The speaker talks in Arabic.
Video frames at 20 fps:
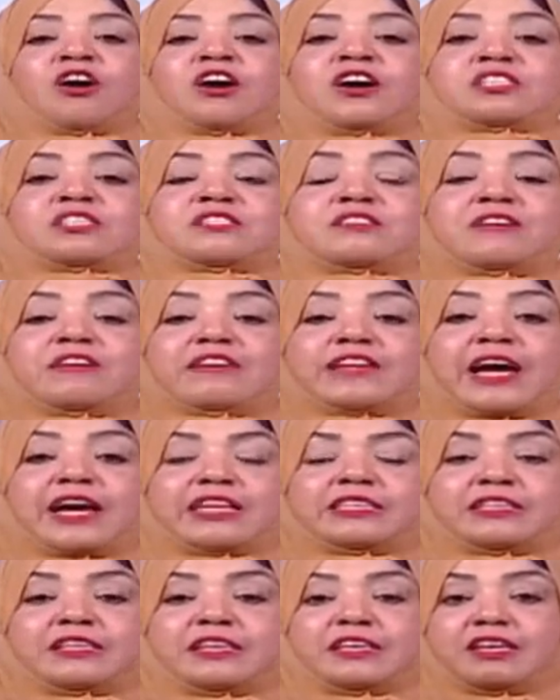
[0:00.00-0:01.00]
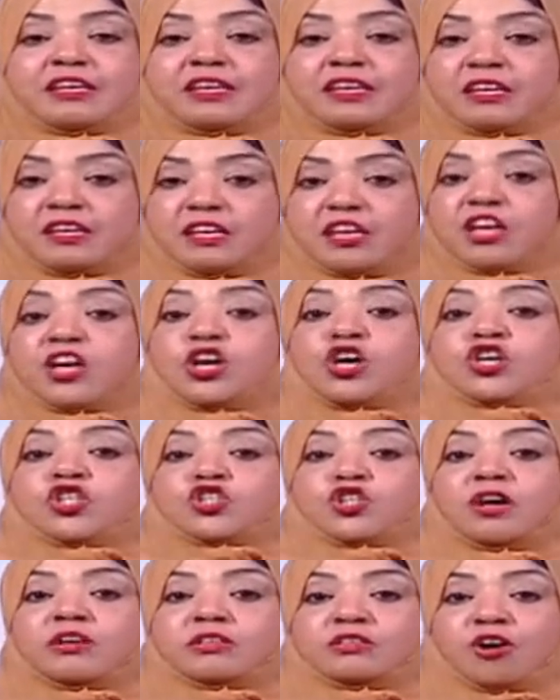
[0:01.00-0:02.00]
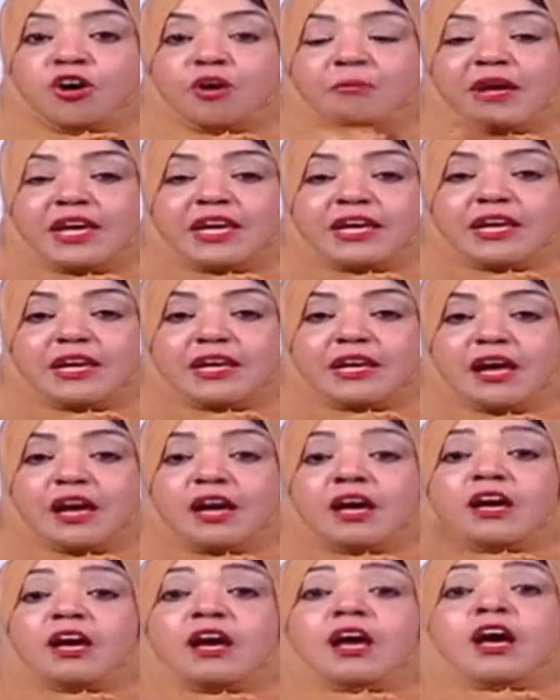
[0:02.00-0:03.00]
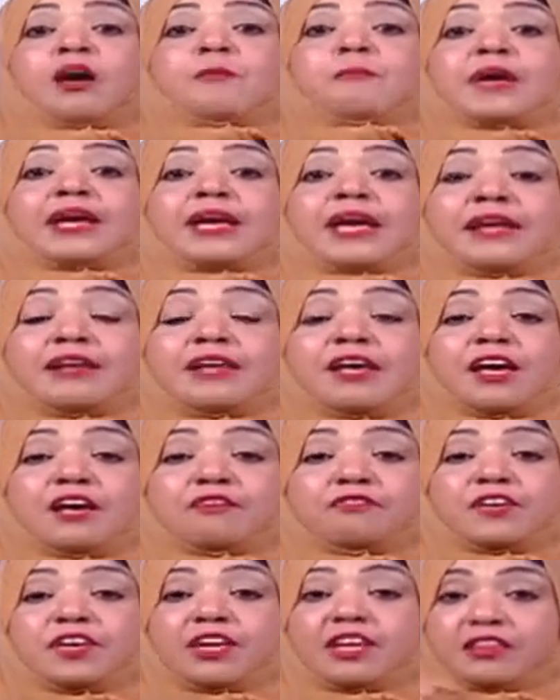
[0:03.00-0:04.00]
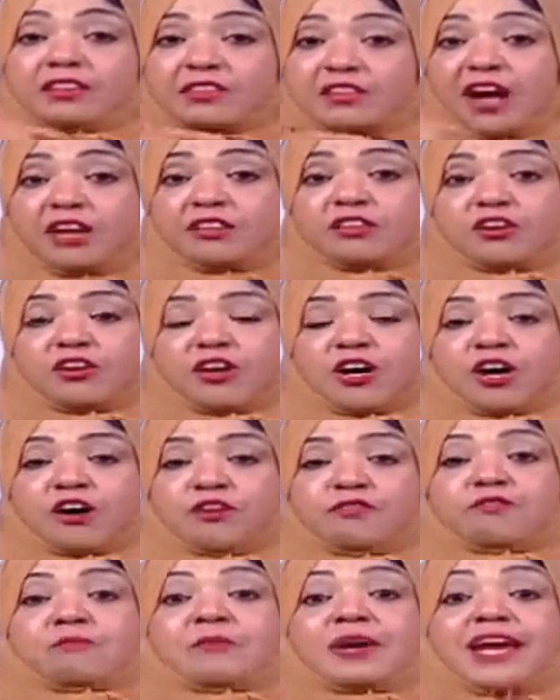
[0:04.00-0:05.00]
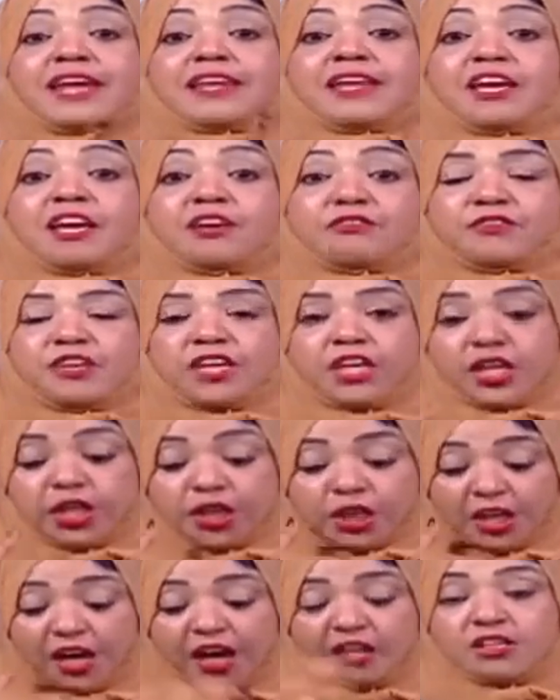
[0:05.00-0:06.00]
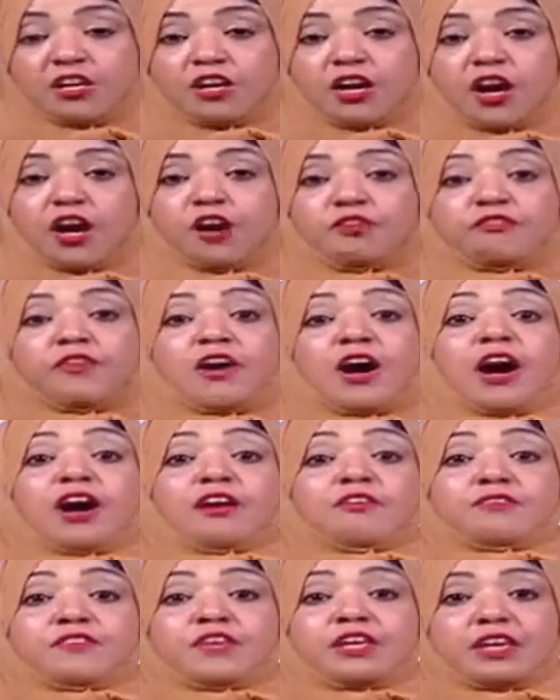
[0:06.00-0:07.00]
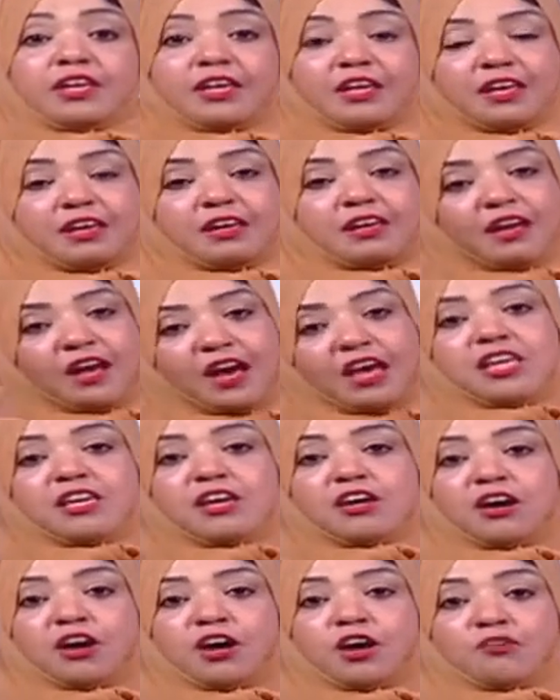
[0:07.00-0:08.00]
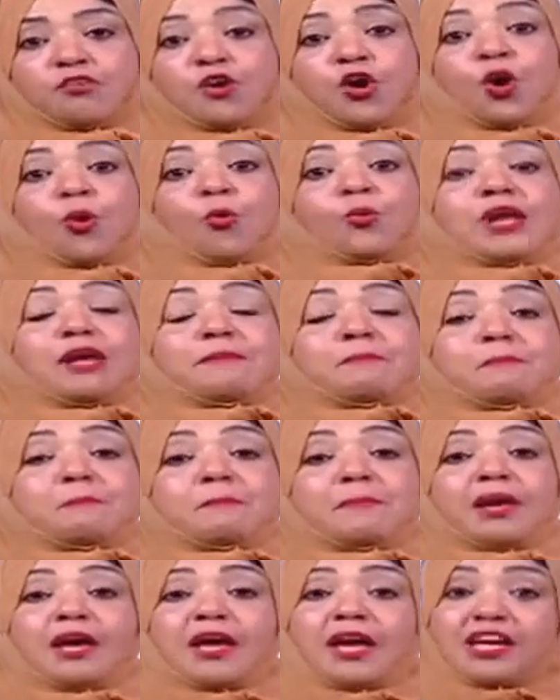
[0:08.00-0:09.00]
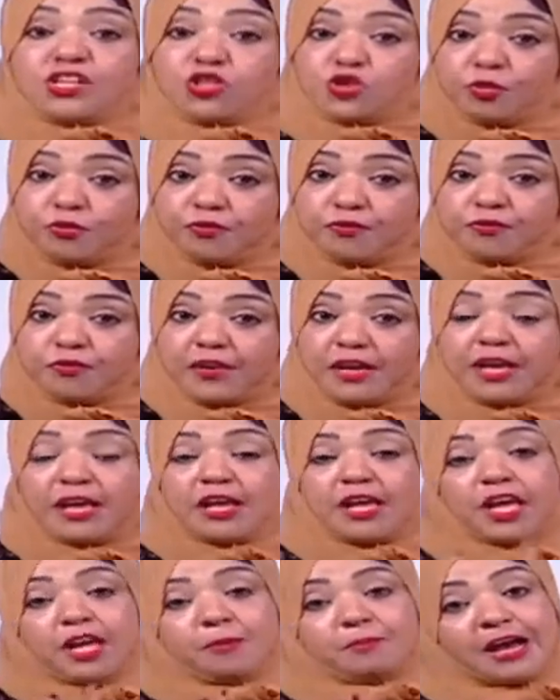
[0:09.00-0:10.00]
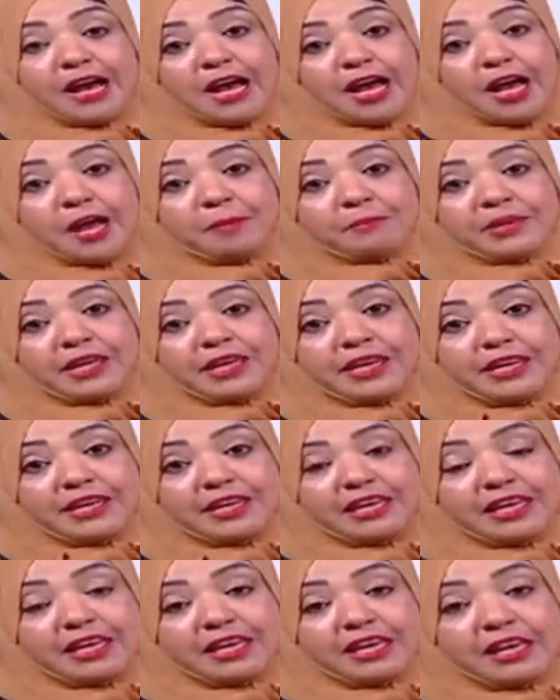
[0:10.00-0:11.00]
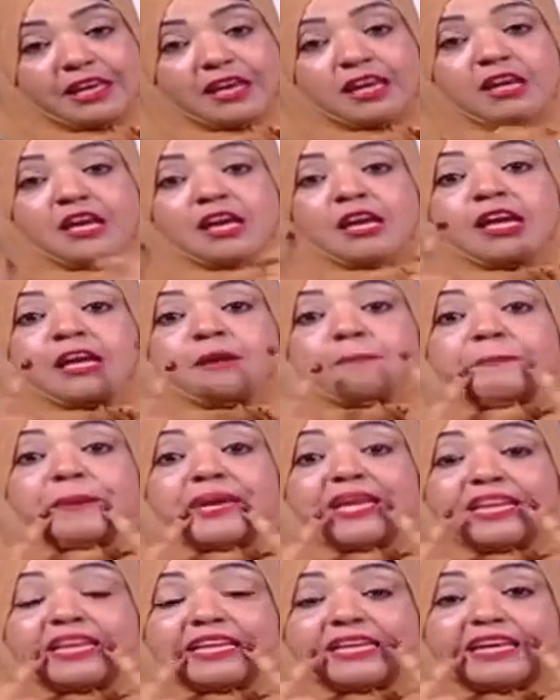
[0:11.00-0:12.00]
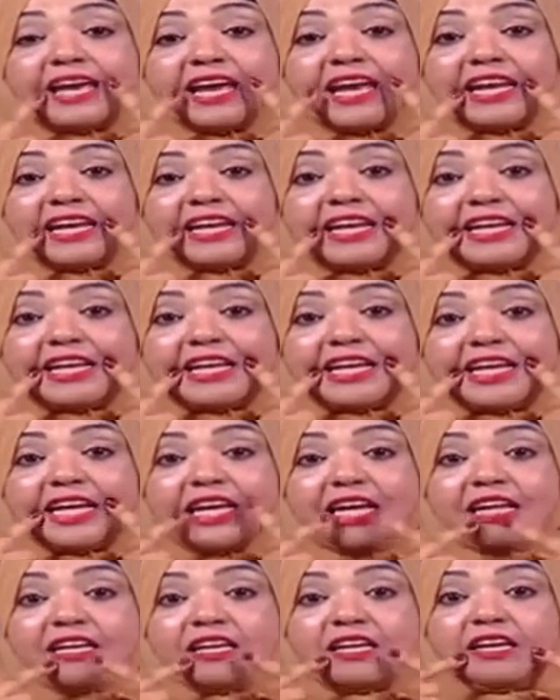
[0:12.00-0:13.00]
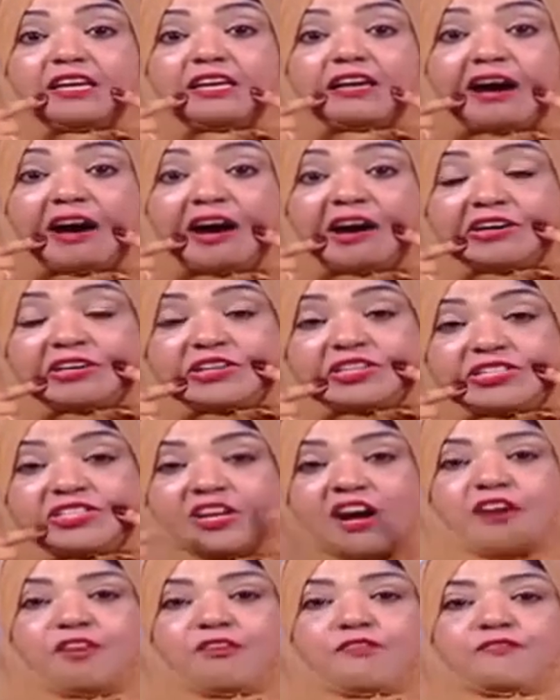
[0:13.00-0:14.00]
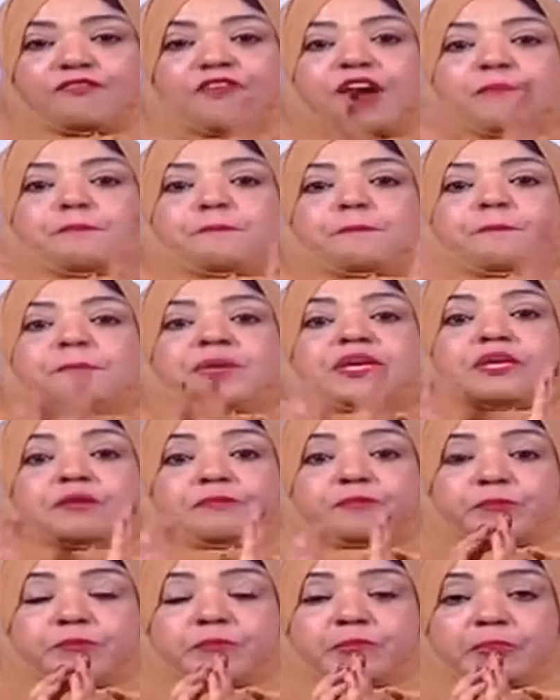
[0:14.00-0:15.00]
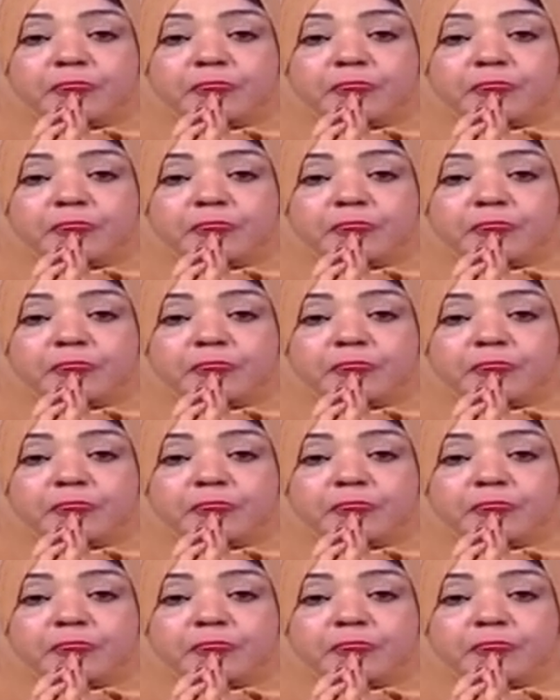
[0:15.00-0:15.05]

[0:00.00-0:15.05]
كسره يعني ايه شرطه مايله مكانها فين تحت الحرف مكانها فين تحت الحرف حرف ايه اي حرف ولما اشوفها بعمل ايه بتخليني اكثر فمي